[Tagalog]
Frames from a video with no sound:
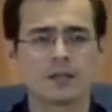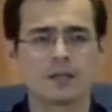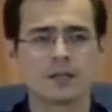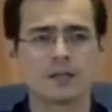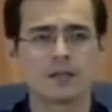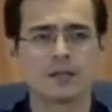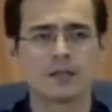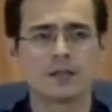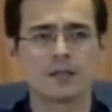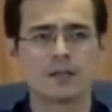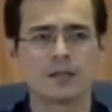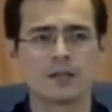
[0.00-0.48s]

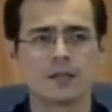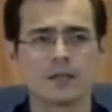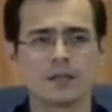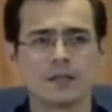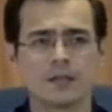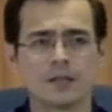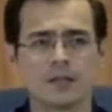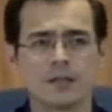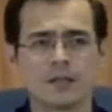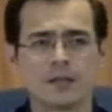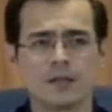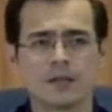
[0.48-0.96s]
Te,
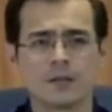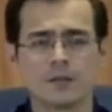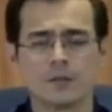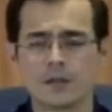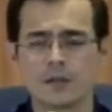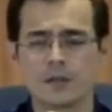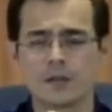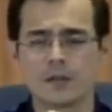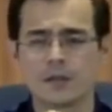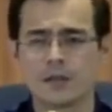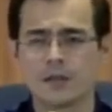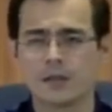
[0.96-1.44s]

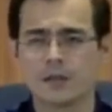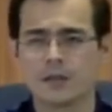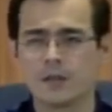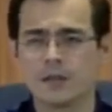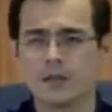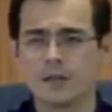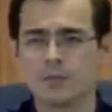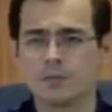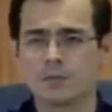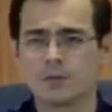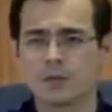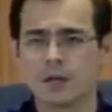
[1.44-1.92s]
we can
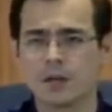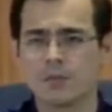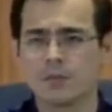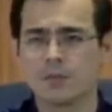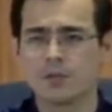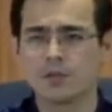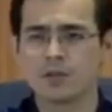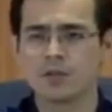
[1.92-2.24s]
give some